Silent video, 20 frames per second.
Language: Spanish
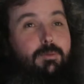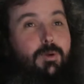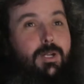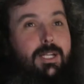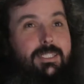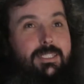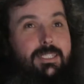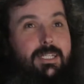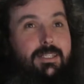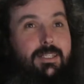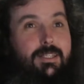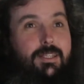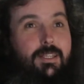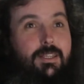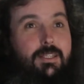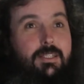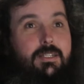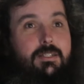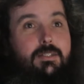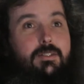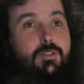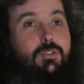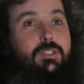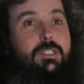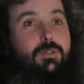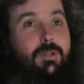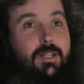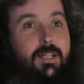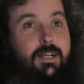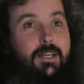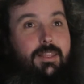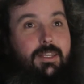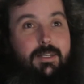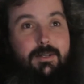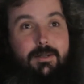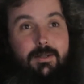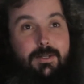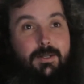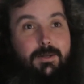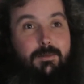por las tardes decir, no tengo nada que
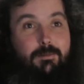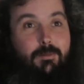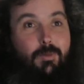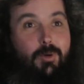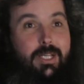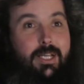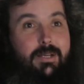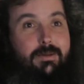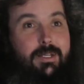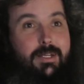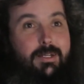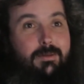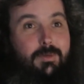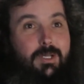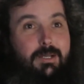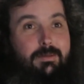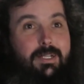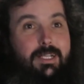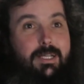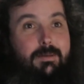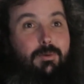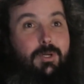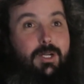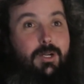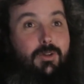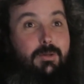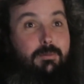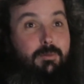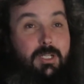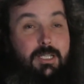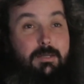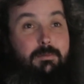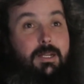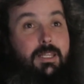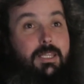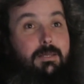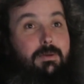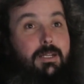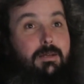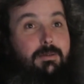hacer, voy a ver, voy a ver qué ponen hoy, porque me
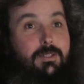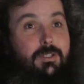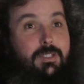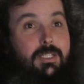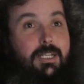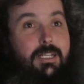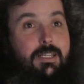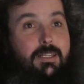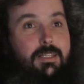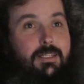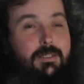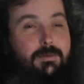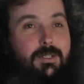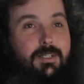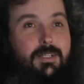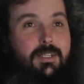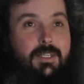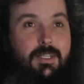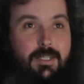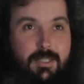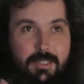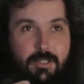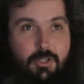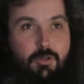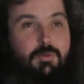parece maravillosa la iniciativa y